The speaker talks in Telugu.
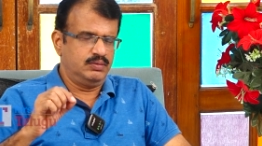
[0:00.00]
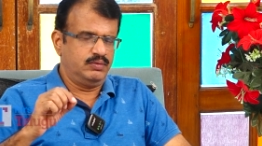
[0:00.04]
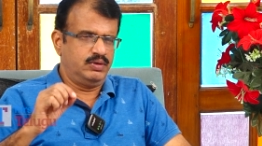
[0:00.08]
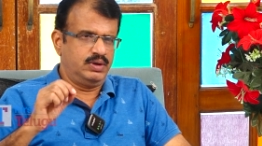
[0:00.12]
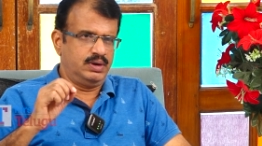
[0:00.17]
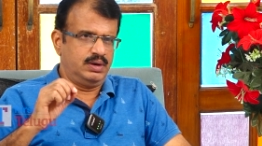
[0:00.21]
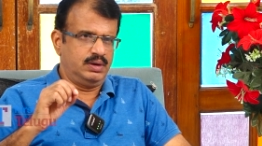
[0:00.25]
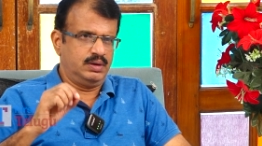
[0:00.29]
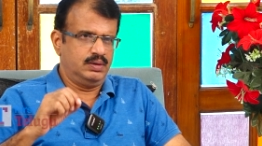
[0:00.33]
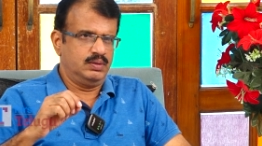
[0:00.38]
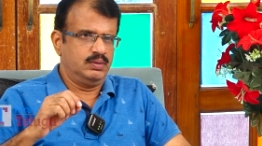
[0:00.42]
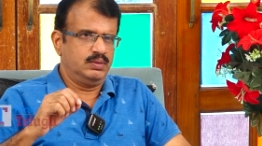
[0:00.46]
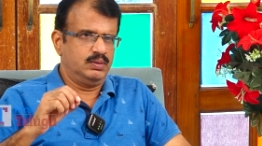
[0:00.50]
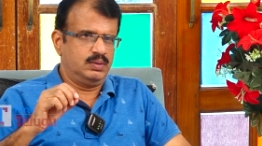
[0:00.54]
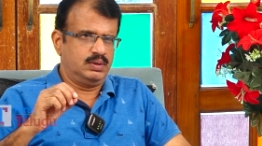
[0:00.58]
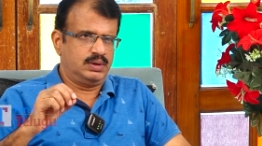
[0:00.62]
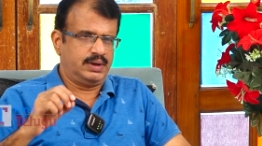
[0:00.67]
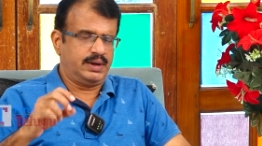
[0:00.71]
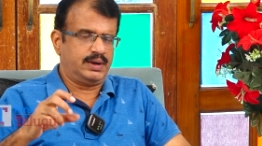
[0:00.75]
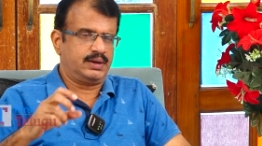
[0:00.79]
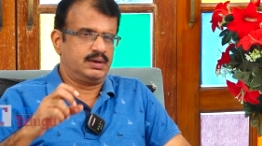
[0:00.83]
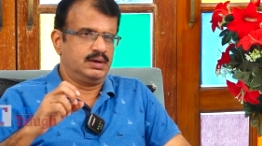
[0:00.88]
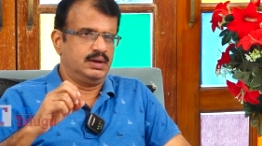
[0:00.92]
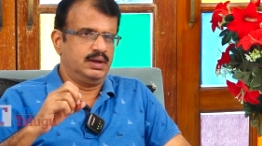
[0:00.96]
వీడియో
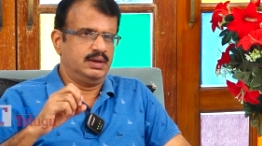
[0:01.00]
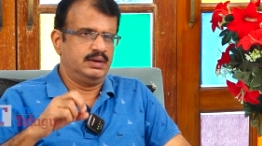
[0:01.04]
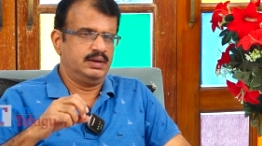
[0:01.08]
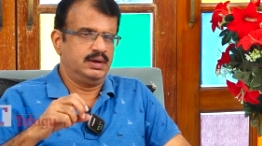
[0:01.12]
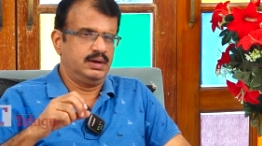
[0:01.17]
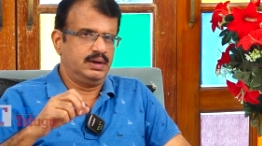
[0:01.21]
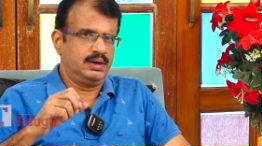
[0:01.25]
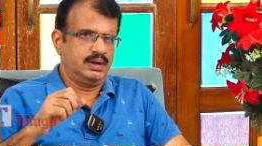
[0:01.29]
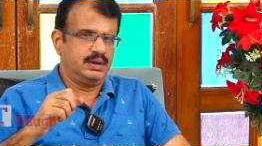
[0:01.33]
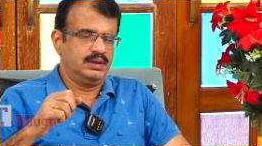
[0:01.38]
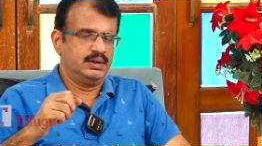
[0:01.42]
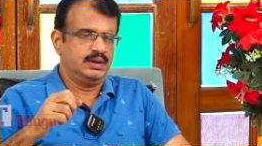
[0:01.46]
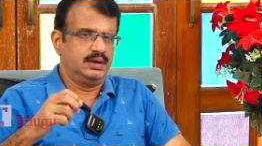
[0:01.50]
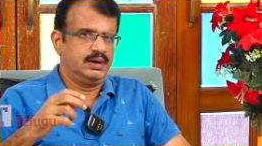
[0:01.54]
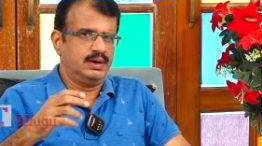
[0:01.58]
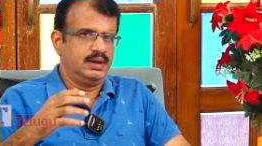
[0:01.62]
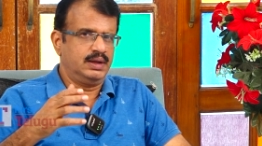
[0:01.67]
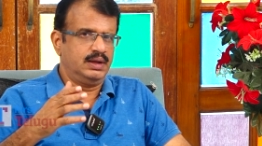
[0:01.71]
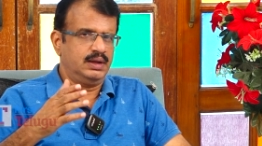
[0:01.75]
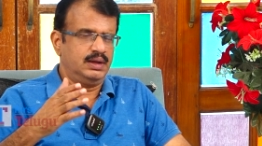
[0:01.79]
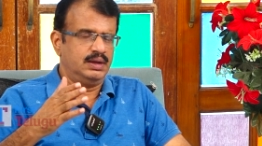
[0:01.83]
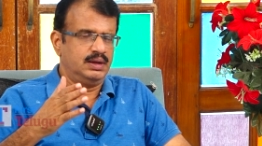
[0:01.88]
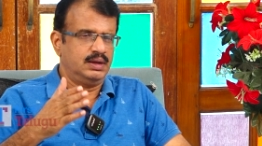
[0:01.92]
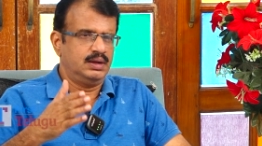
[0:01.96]
టెక్నాలజీ అంటే ఏంటంటే
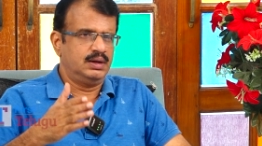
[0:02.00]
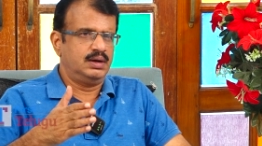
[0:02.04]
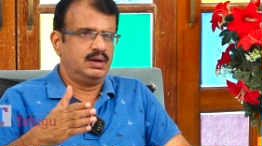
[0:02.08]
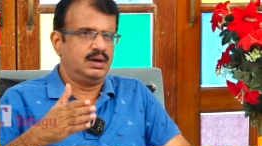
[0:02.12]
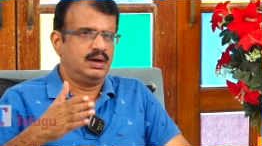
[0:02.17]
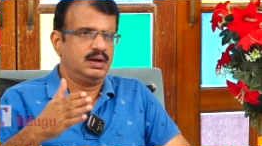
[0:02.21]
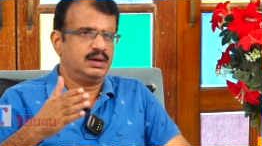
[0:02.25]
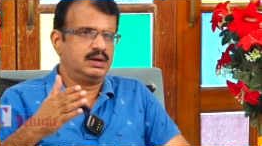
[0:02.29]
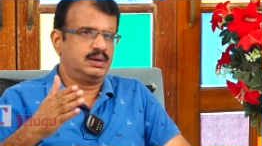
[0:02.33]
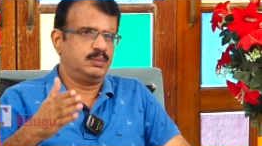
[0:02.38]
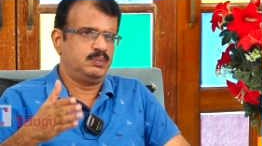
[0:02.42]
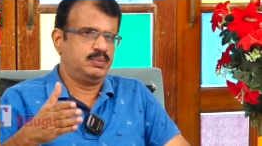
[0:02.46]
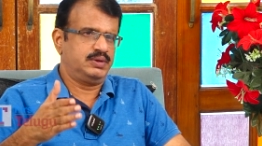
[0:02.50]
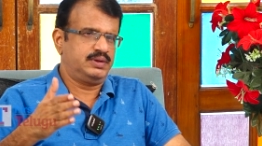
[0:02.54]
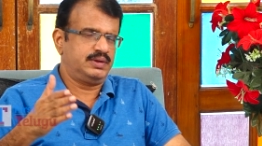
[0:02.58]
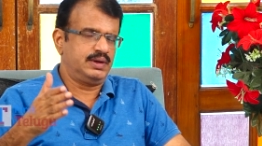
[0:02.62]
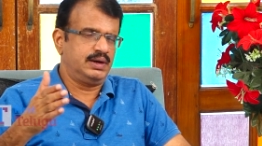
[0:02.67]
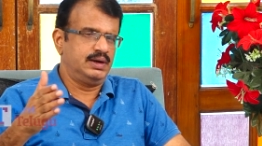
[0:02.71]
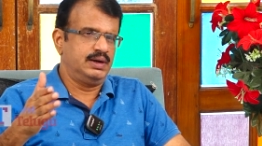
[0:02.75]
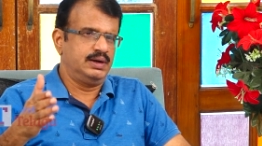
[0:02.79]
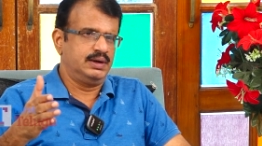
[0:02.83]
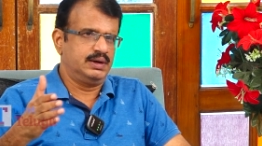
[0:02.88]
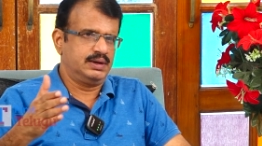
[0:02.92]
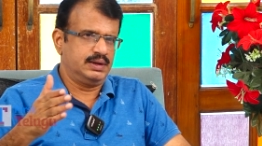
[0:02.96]

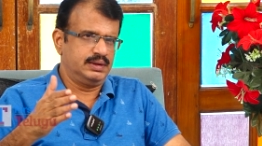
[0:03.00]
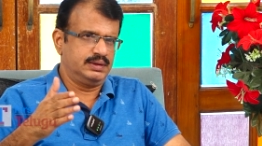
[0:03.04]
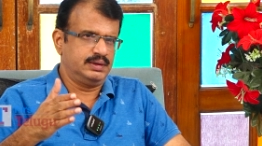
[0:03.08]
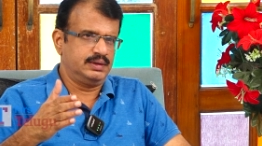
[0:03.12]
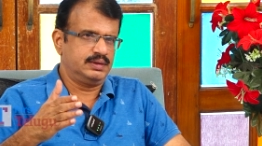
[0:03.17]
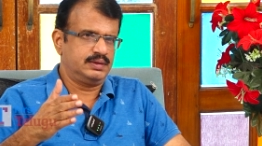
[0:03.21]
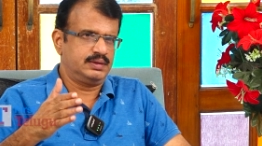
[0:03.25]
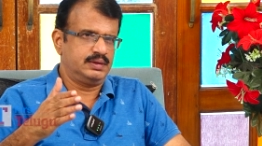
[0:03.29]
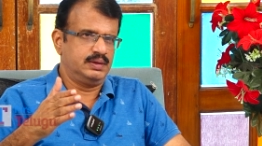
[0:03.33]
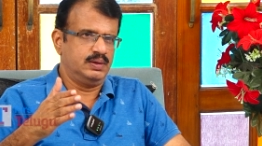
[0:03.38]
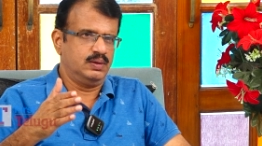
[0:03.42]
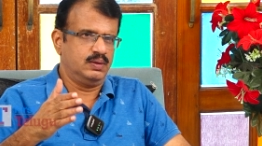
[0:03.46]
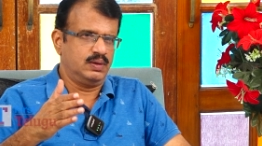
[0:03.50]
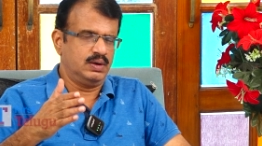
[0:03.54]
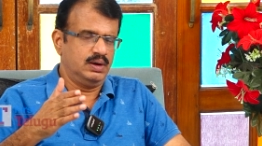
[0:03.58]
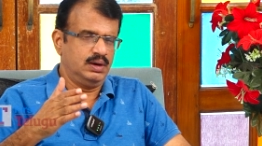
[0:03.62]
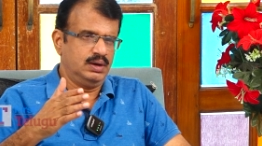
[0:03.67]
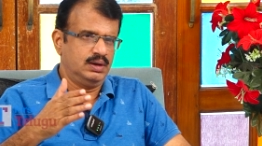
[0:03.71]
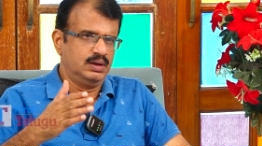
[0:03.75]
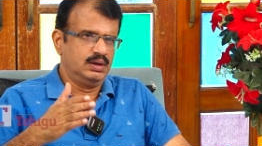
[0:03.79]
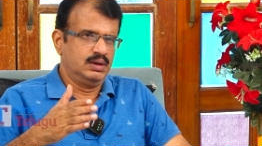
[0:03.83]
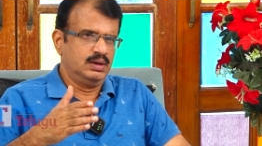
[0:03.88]
ఆర్టిఫిషియల్ ఇంటెలిజెన్స్ ద్వారా